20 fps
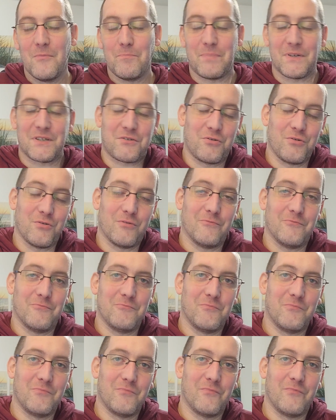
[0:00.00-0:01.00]
Parce que,
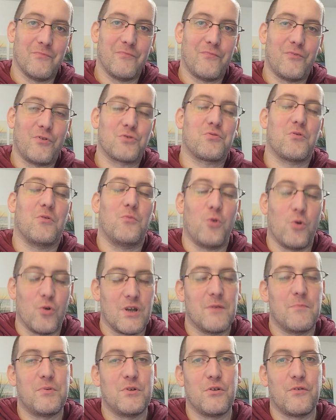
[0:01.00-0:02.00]
franchement, bon,
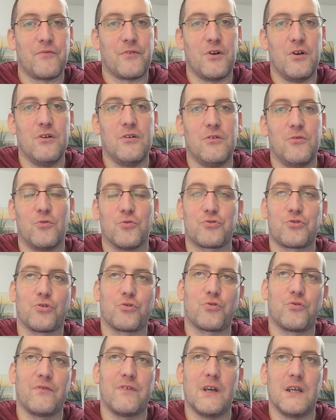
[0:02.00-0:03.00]
les playoffs 1, on se
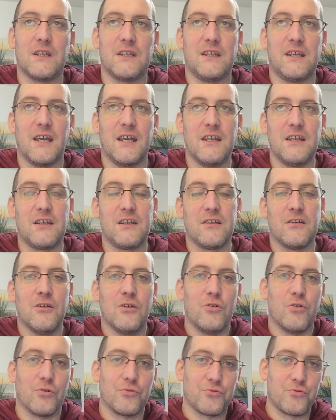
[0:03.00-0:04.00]
retrouve avec Genk,
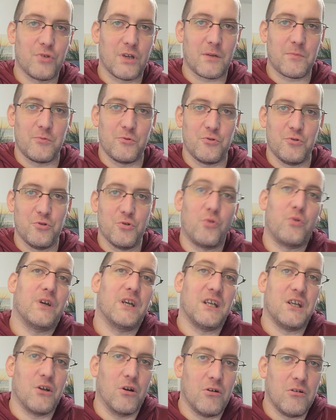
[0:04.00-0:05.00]
l'Antwerp, l'Union
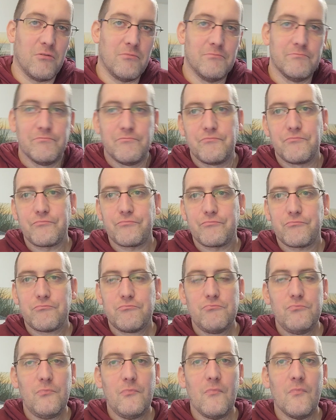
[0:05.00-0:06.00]
et Gand.
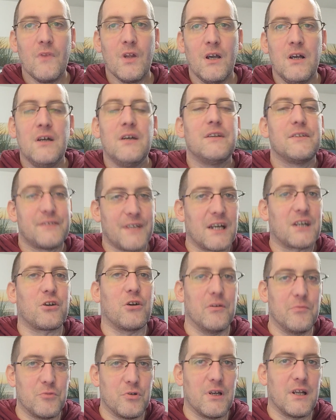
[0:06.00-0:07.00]
Ça a quand
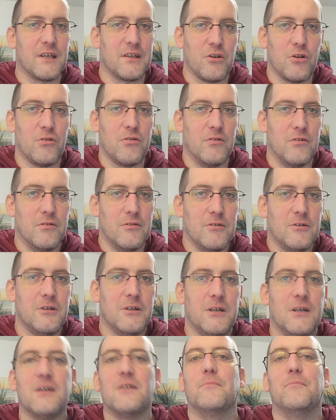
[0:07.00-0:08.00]
même de la gueule.
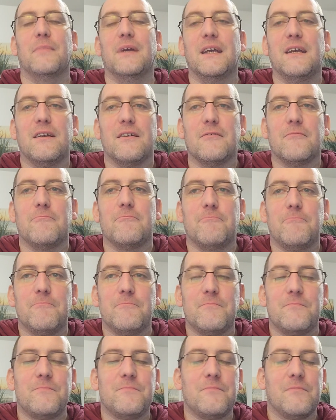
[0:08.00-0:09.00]
Mais
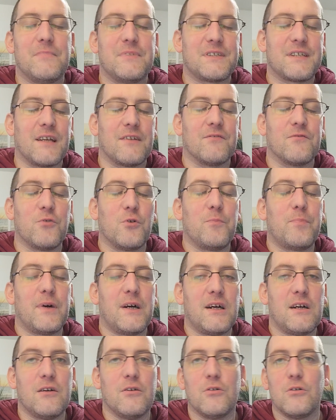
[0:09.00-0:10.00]
ça ne vaut
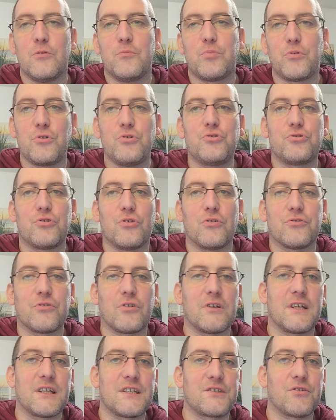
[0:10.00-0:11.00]
pas euh, Bruges
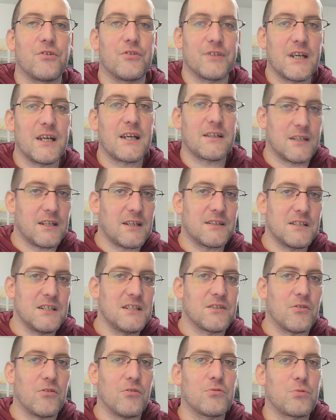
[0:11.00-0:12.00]
Anderlecht Standard il y a
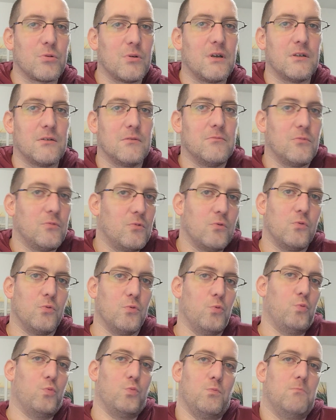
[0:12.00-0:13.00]
10 ans, quoi.
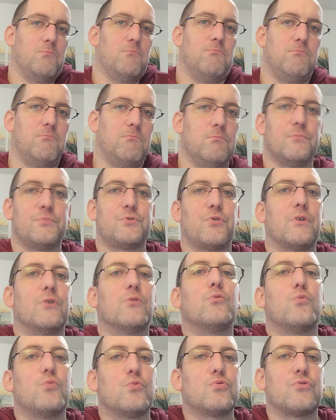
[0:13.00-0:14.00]

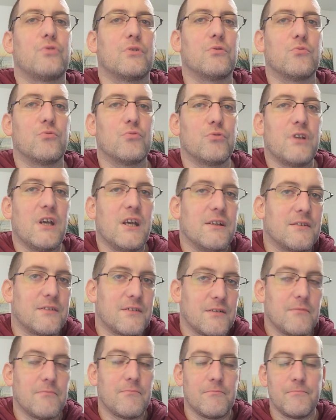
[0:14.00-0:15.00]
soyons, soyons
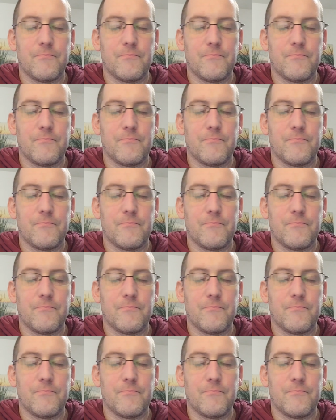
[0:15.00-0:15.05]
honnêtes.